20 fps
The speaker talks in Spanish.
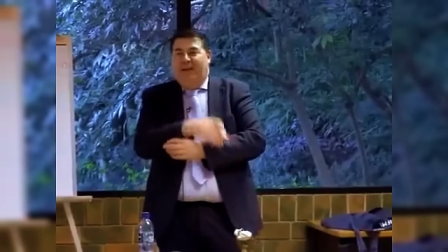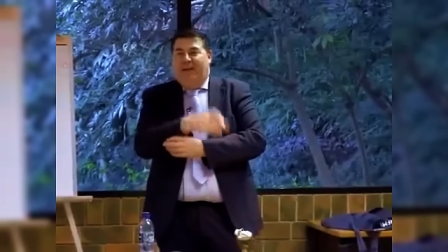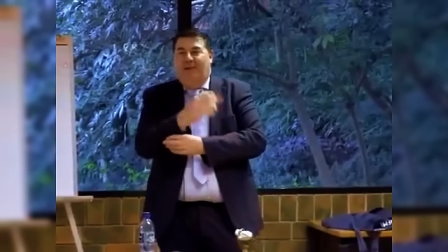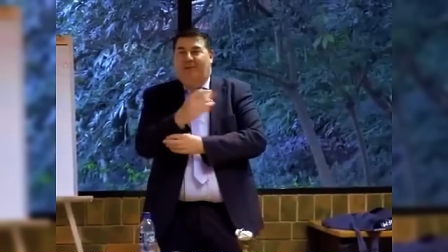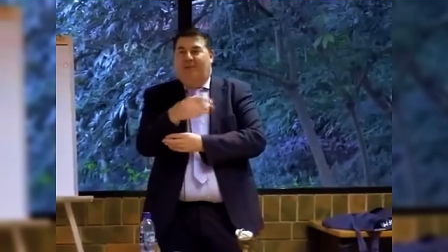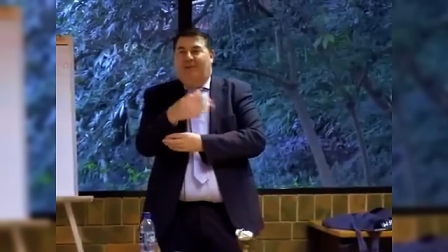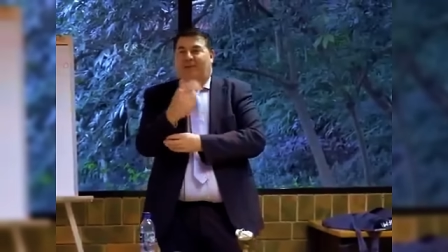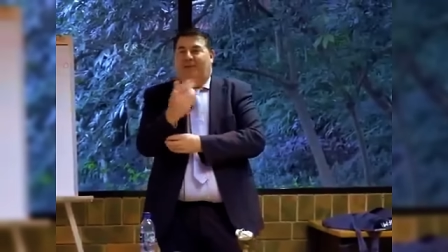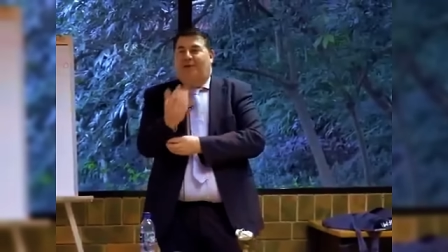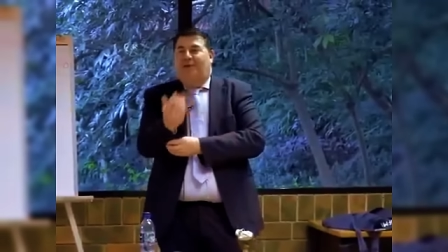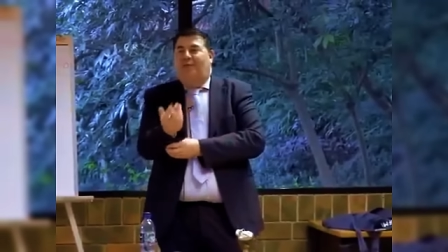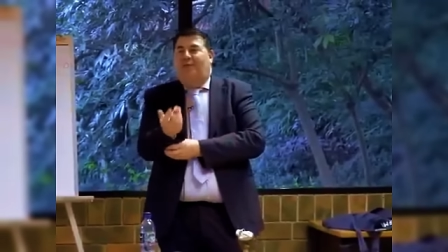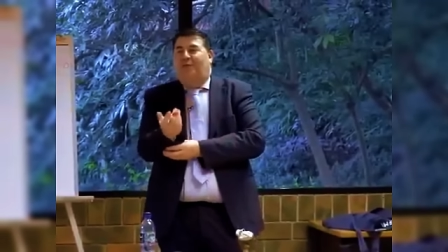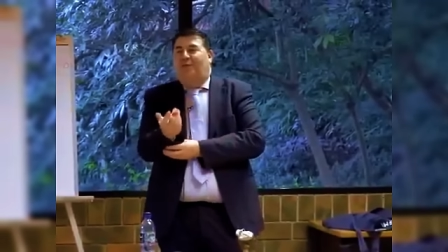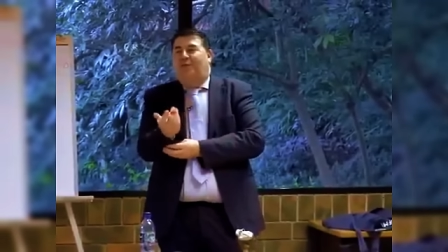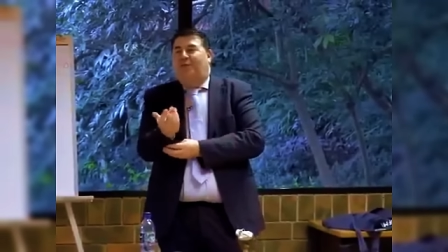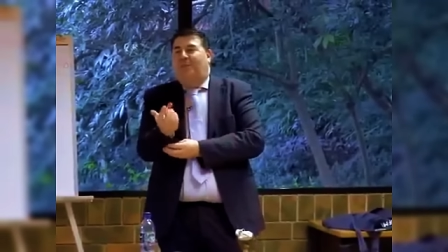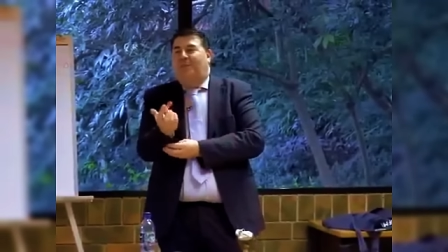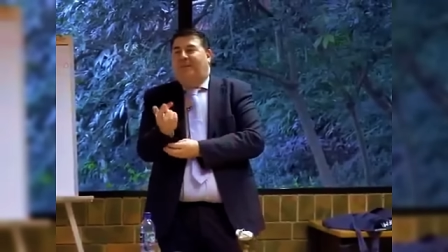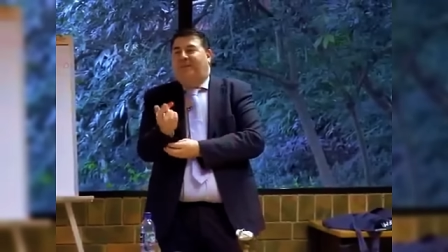Lo que hicieron
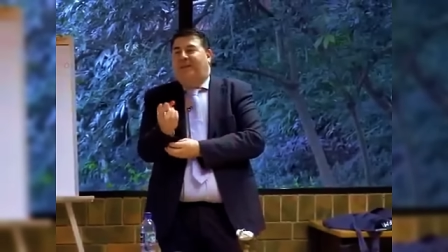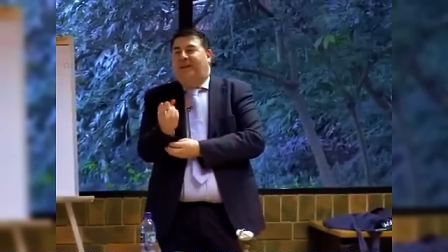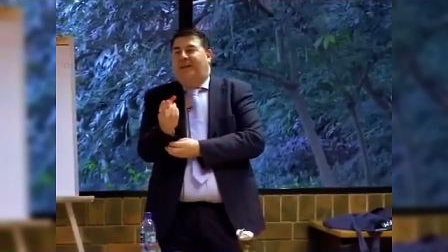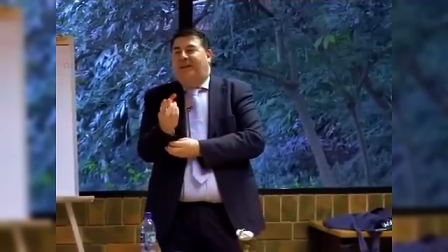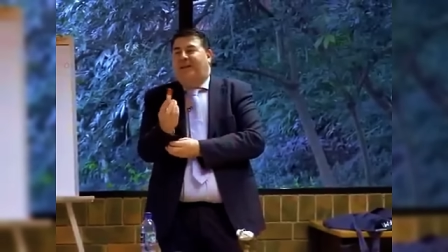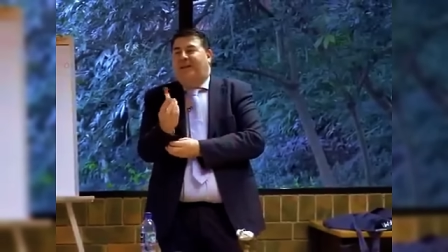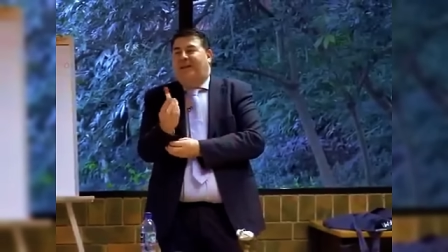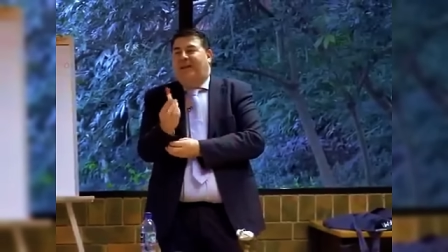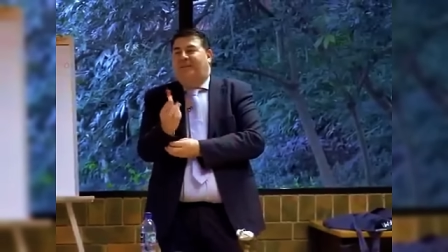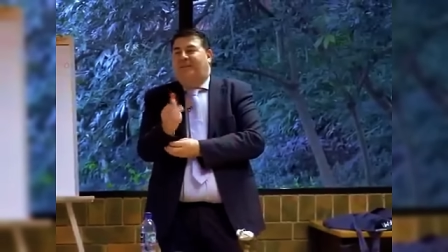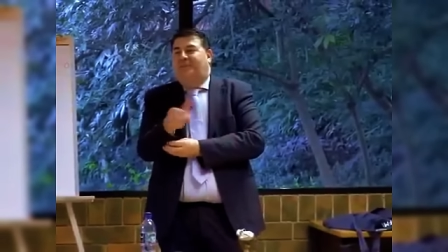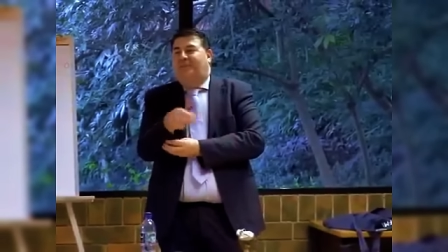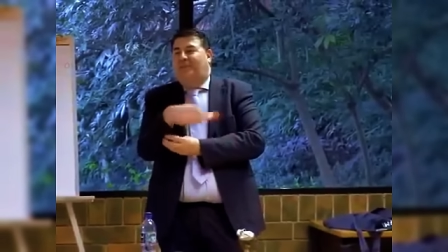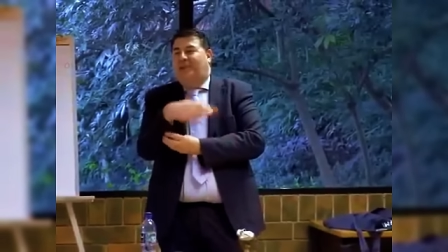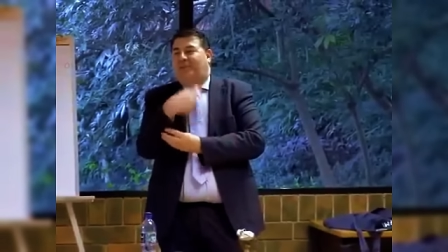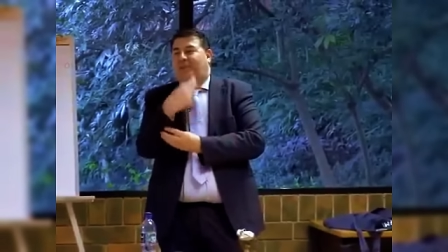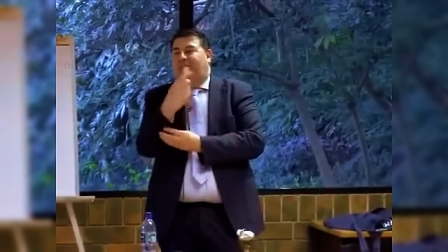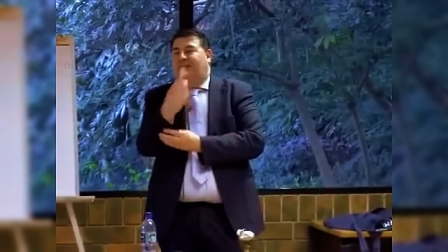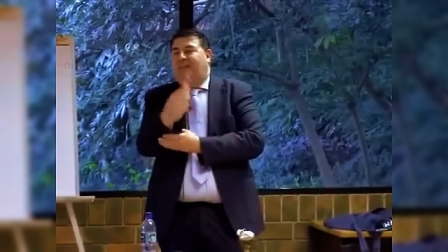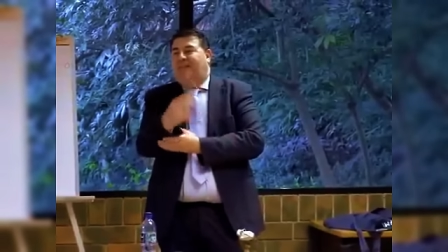fue repartir las riquezas, fue
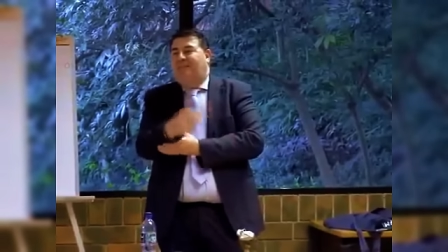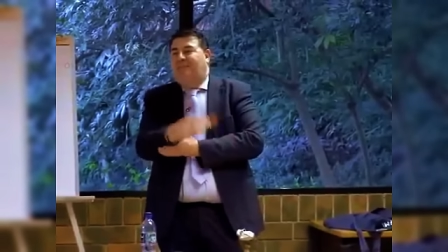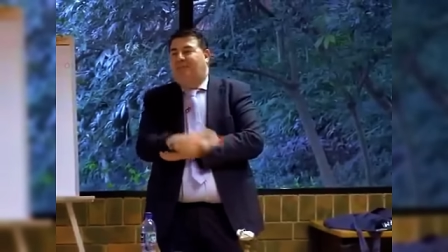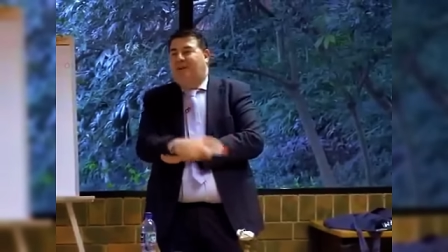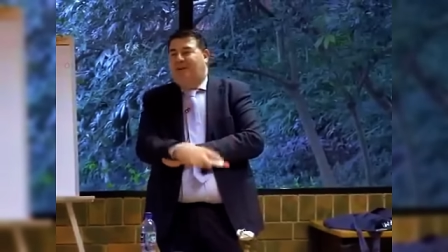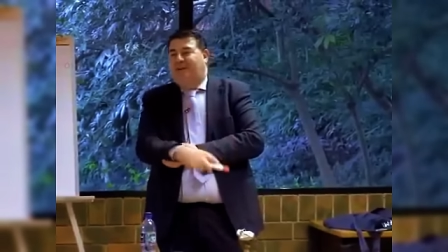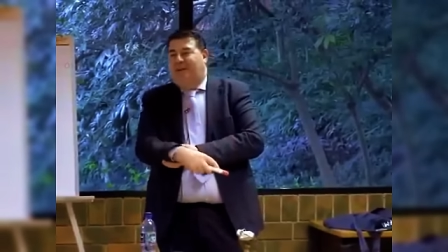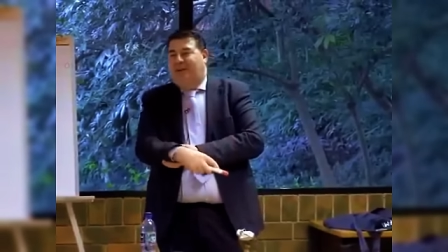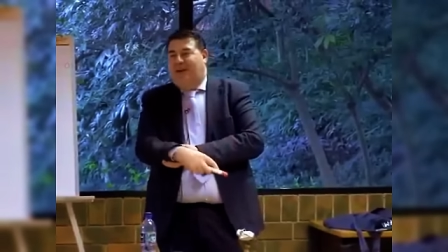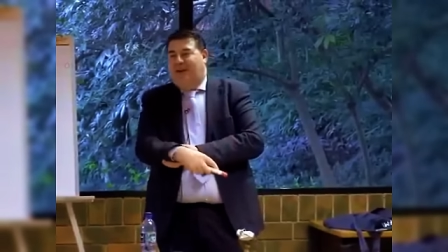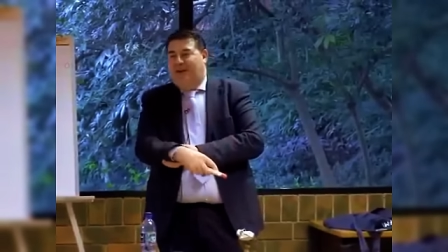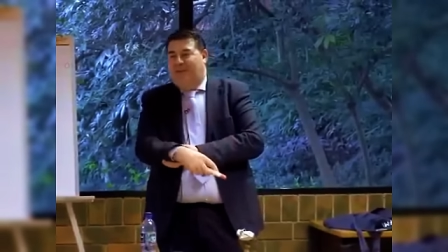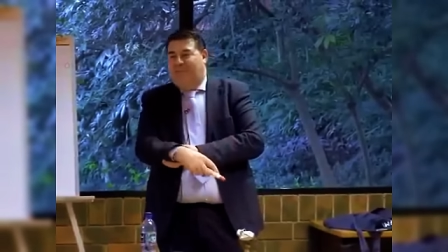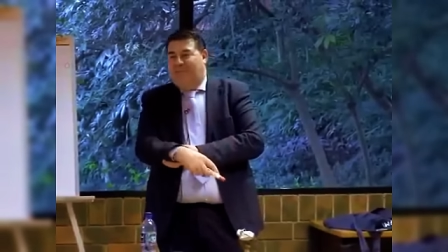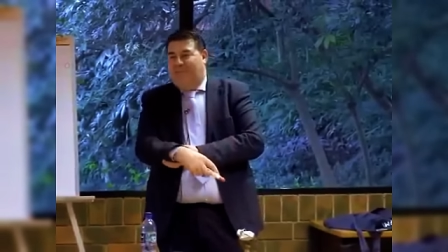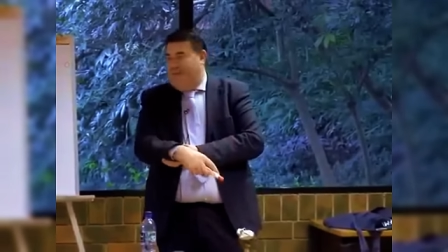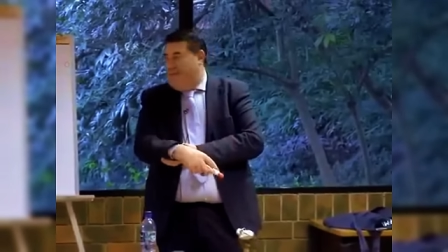repartir las mujeres del harén.